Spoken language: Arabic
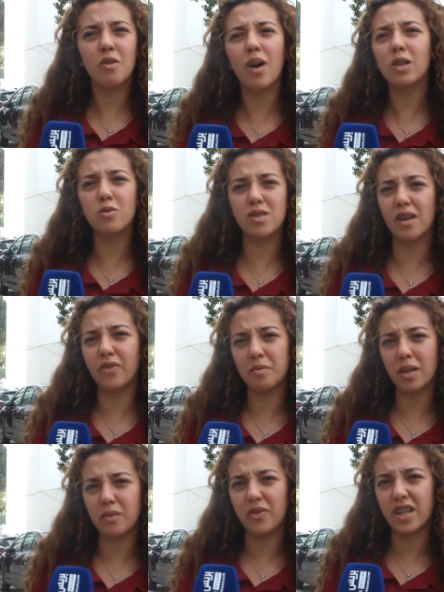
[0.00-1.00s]
الوقت وصافي
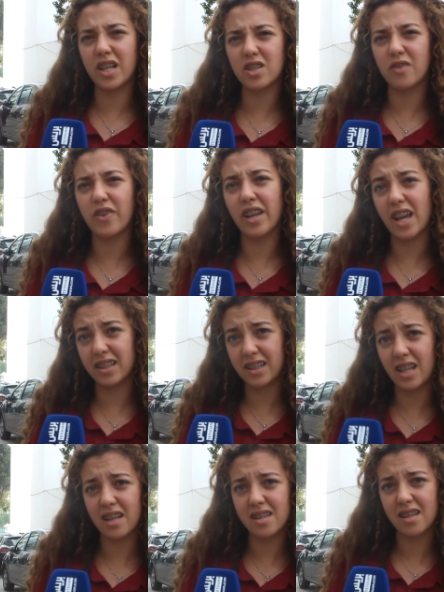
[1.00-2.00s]
ما كفاناش في
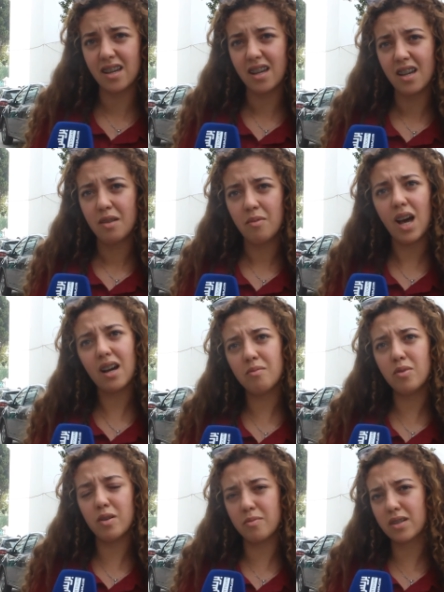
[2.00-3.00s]
الرياضيات حق
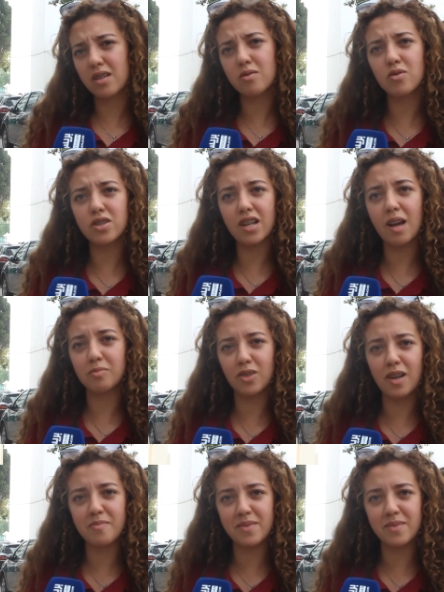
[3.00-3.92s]
المهم كتقولش الحمد لله